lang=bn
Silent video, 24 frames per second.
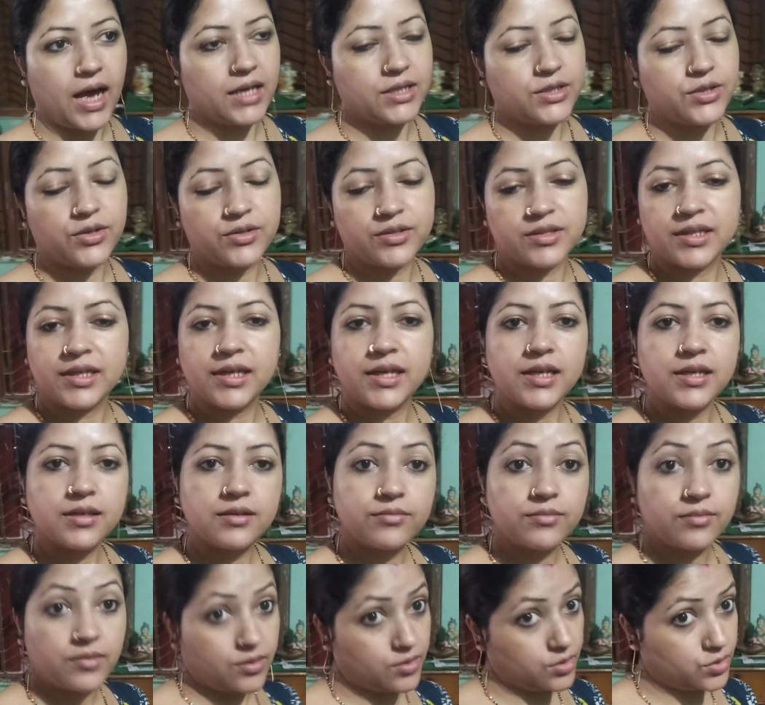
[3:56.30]
আজ হচ্ছে
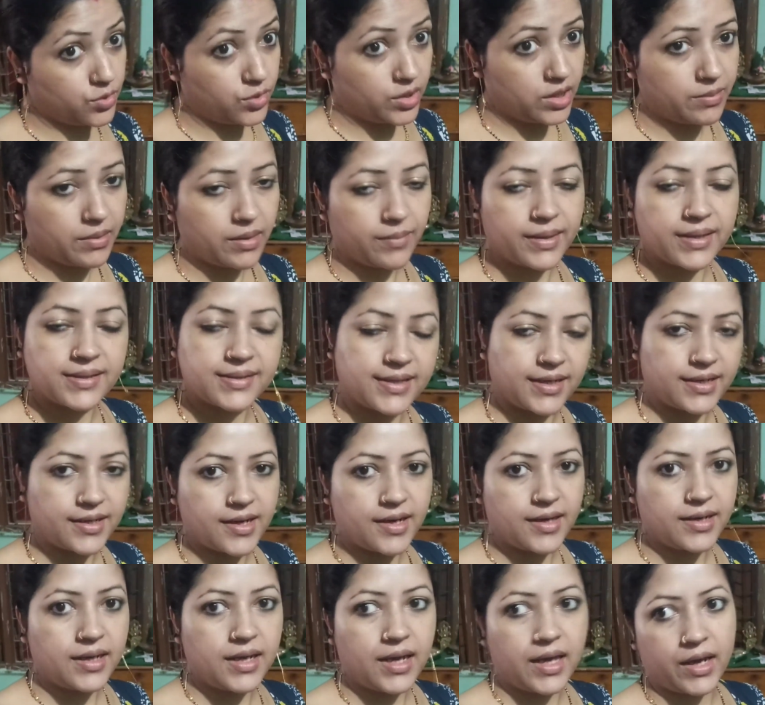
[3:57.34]
শনিবার মানে
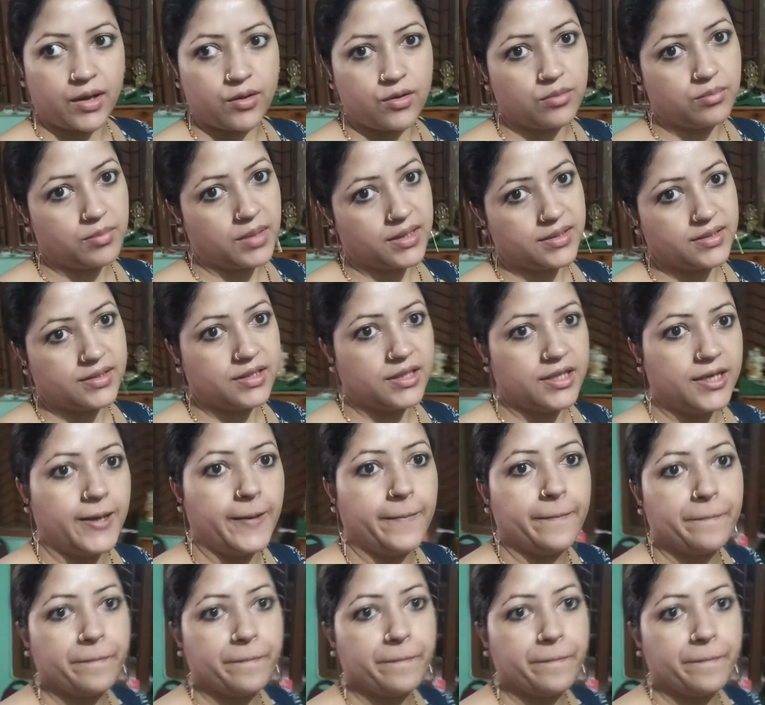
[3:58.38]
স্যাটারডে এখন বাজে